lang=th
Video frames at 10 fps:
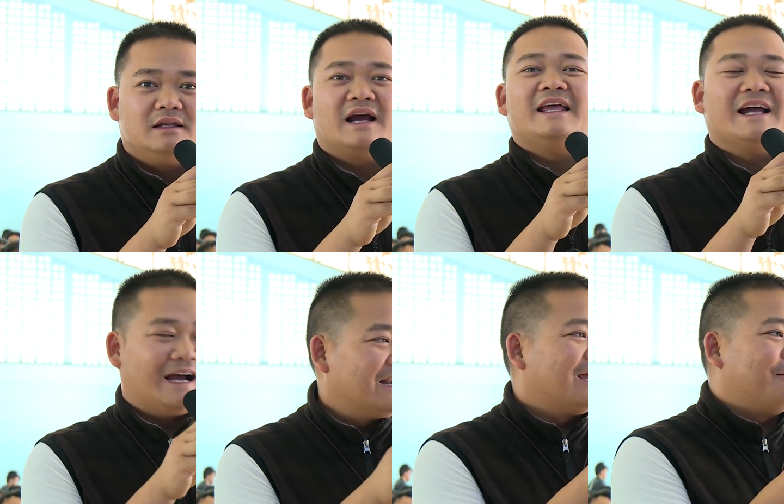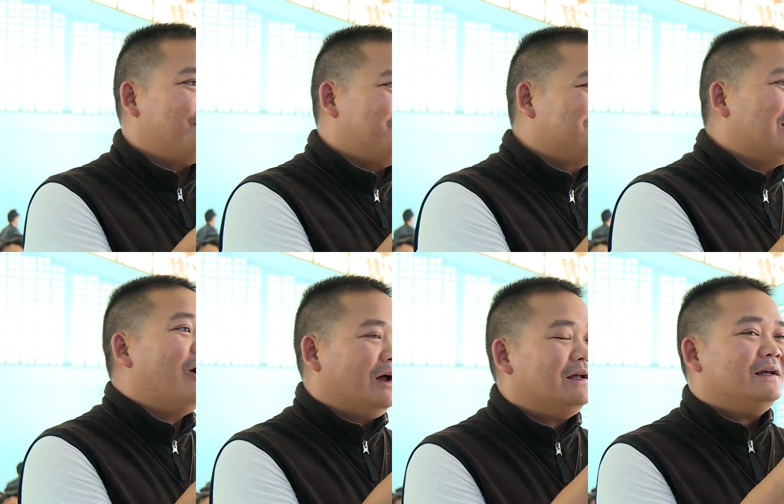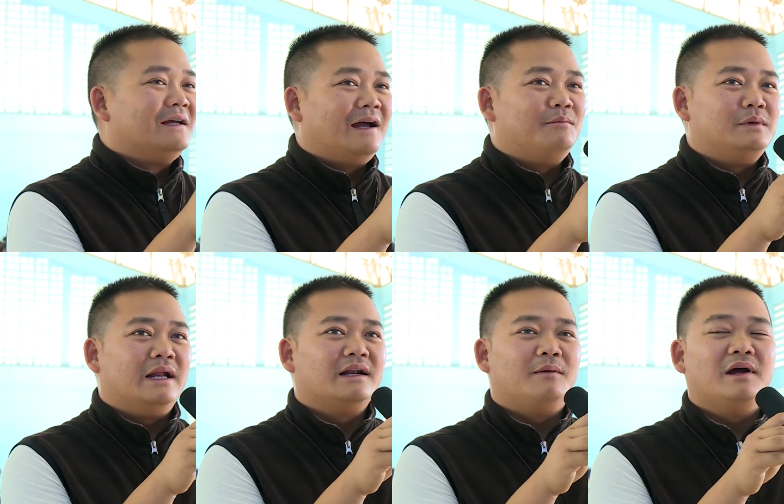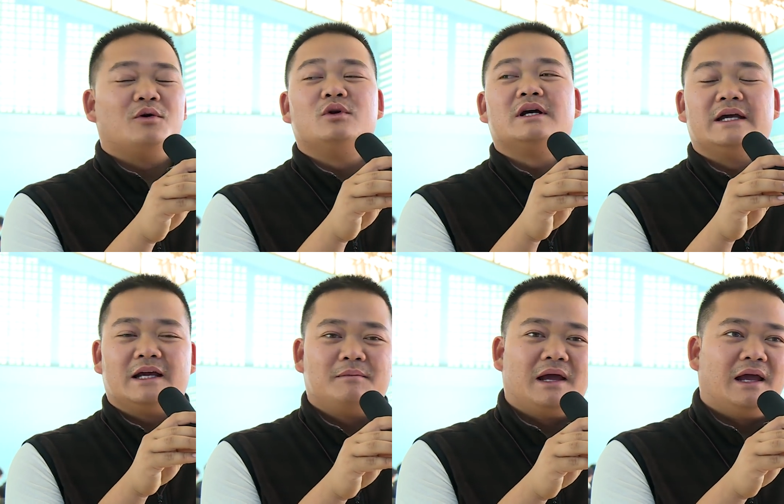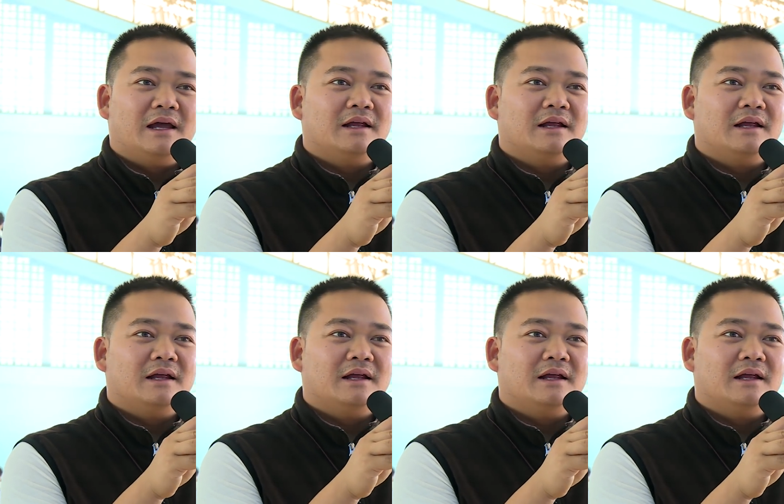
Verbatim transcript: ยังไงอย่างนั้นนะครับเนาะกับเหมือนกับว่าคุ้นเคยกันมา